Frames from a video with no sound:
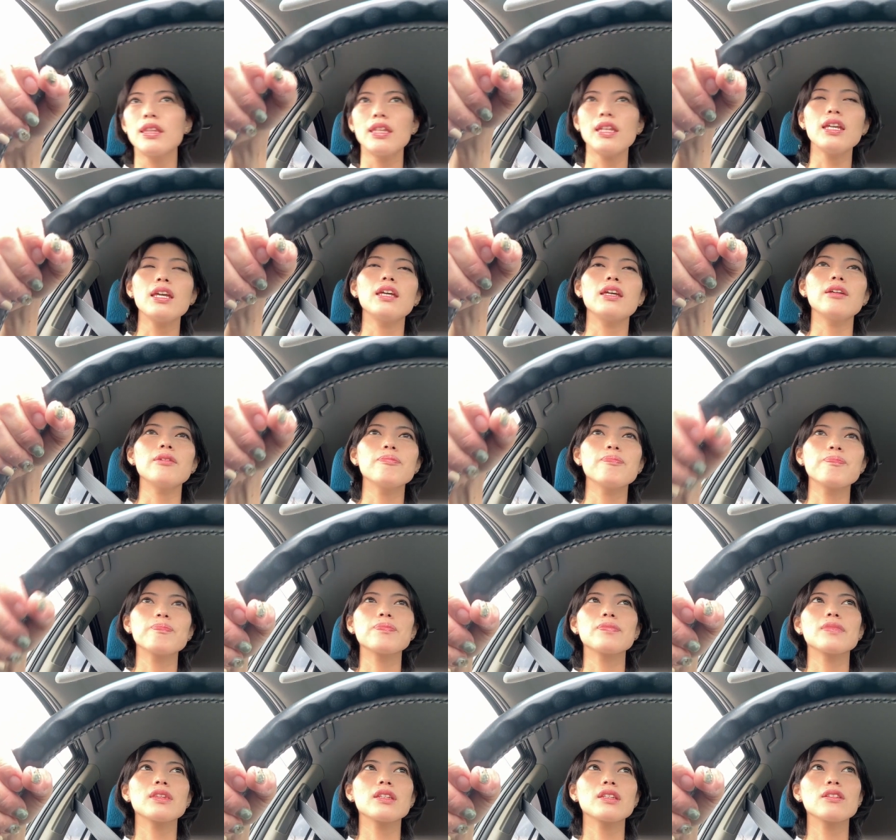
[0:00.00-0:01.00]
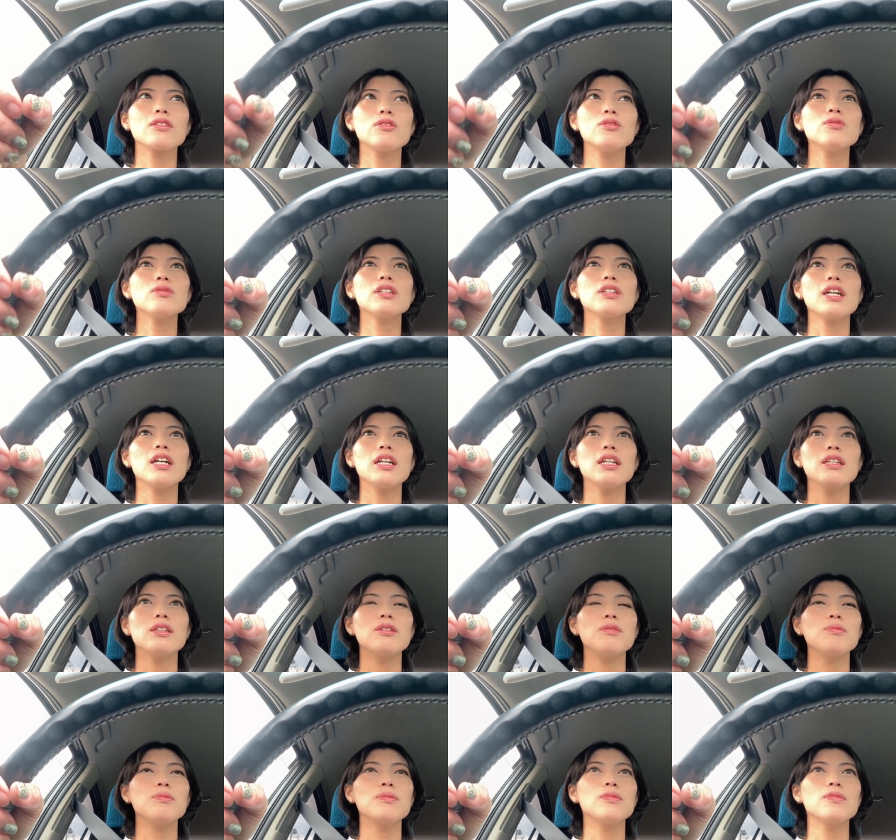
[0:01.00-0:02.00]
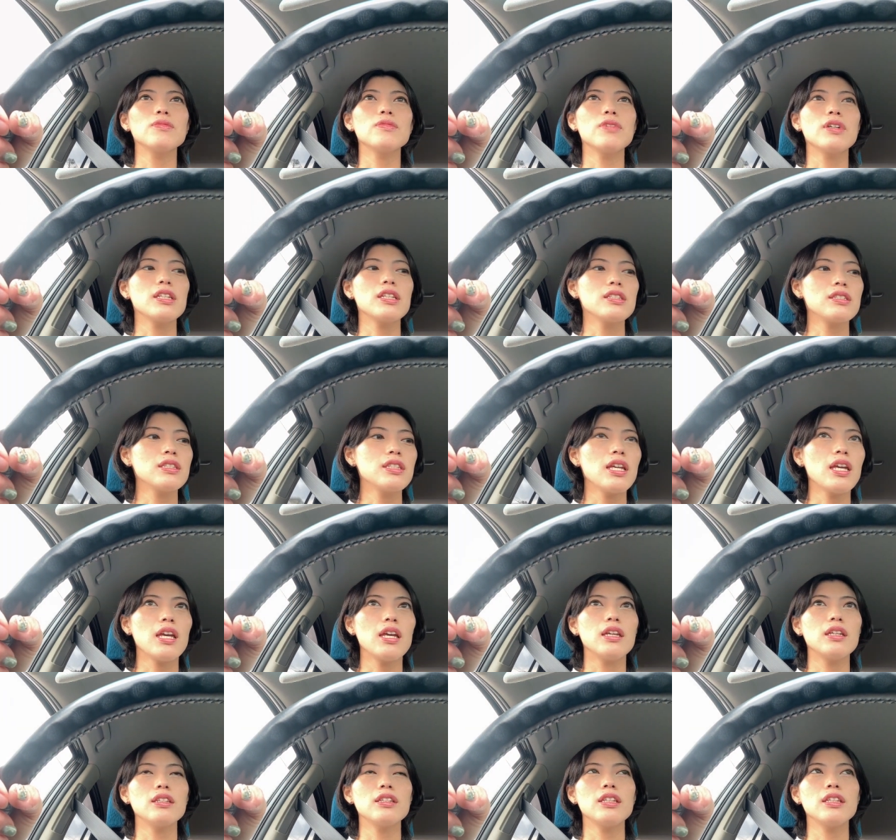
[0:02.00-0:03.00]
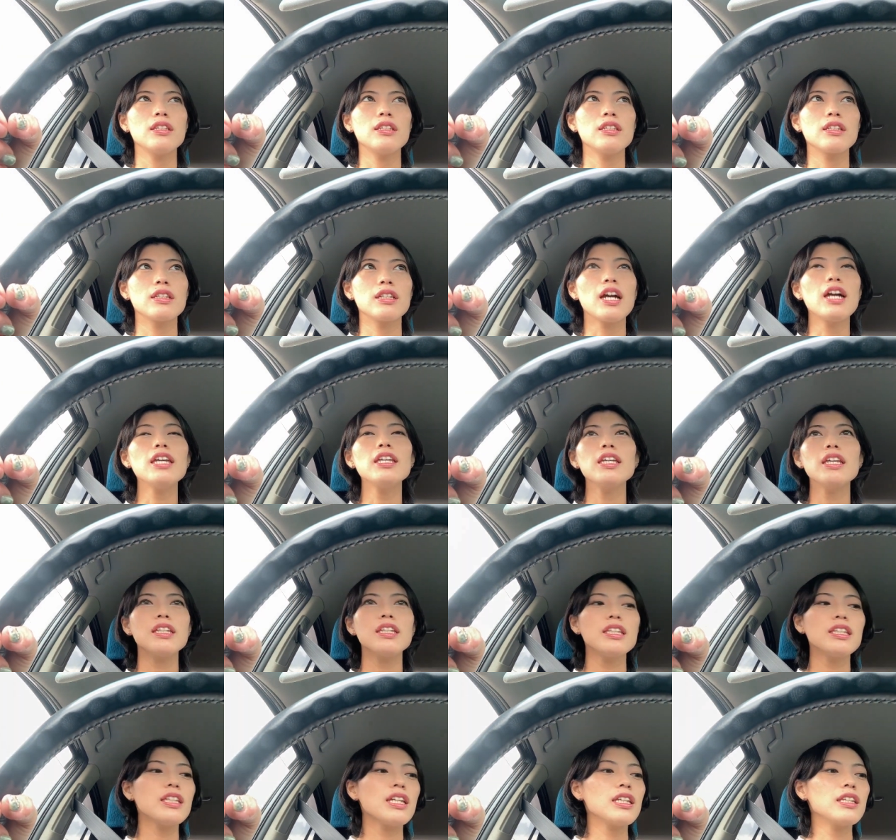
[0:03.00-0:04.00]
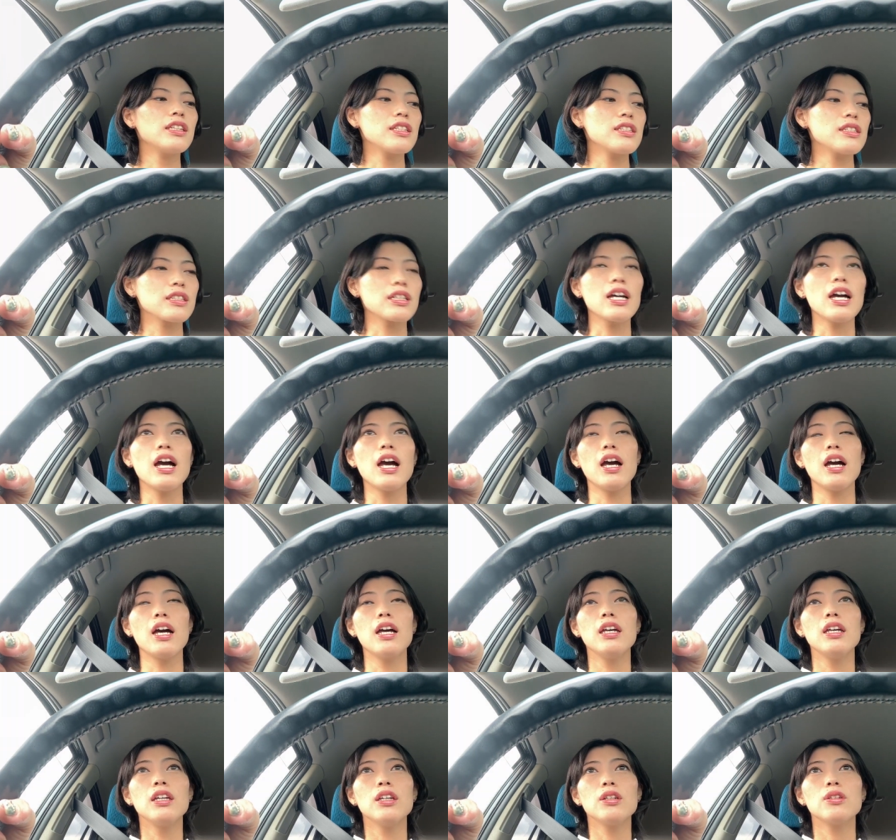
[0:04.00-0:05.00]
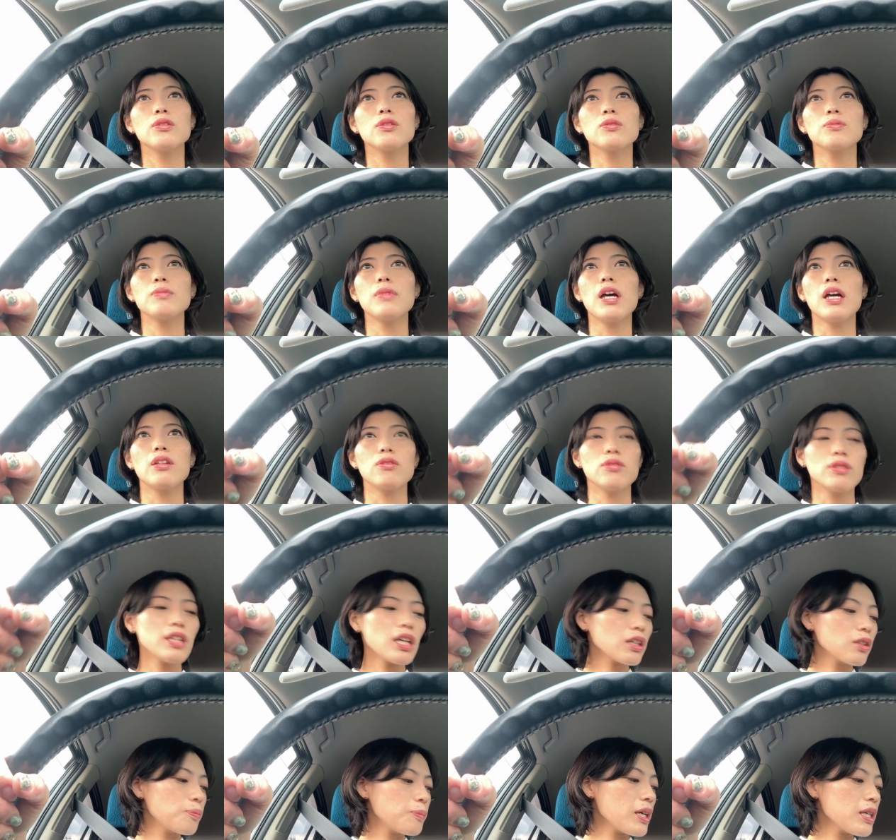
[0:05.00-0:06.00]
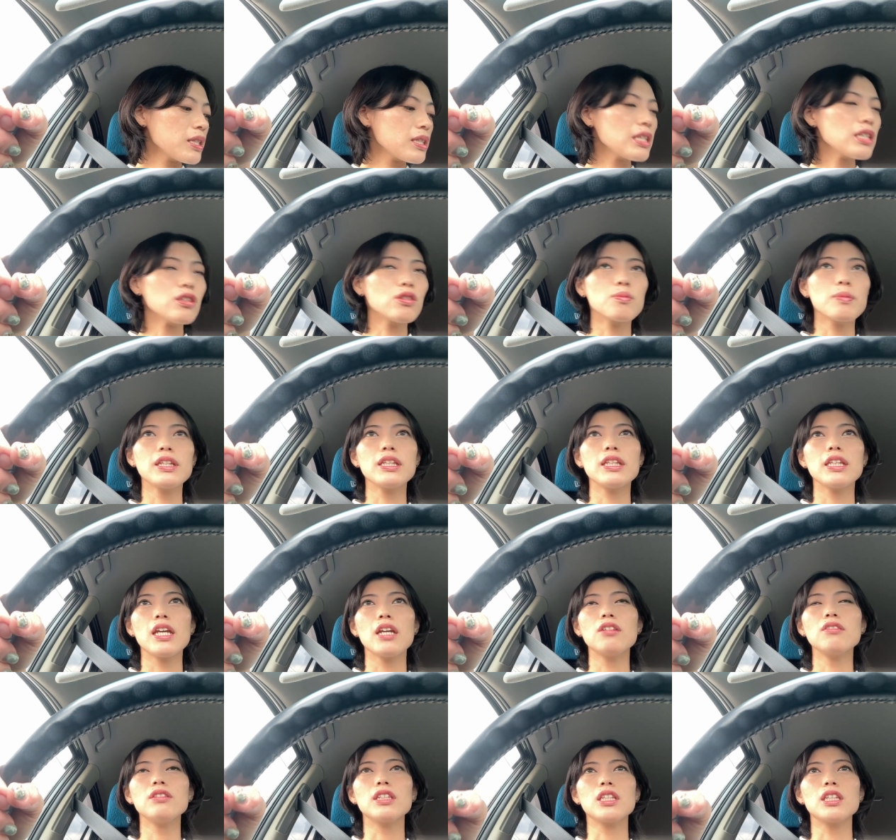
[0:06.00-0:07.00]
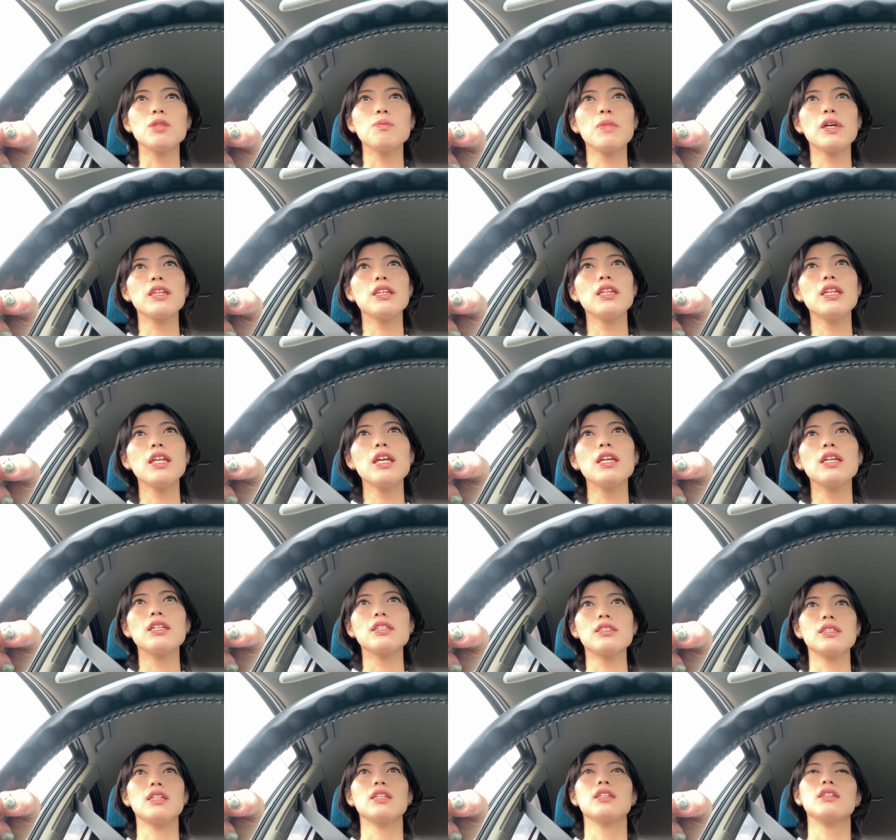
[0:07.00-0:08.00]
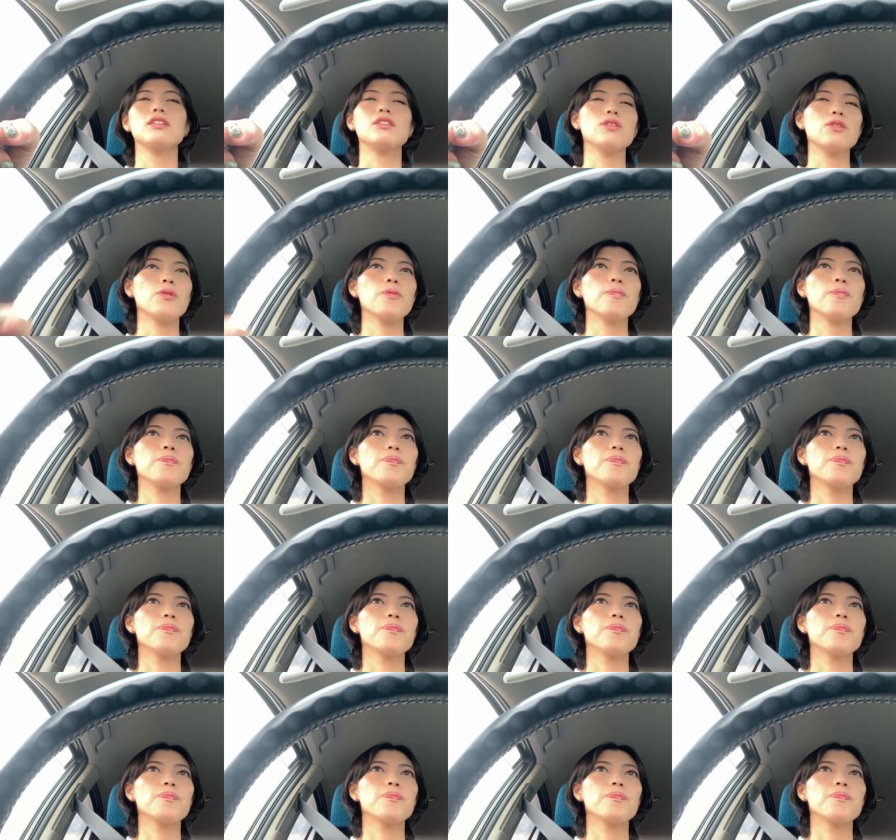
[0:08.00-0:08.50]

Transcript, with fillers: で今回はですね外壁なんですがあの100%まだやるって決まってないやつなんですよ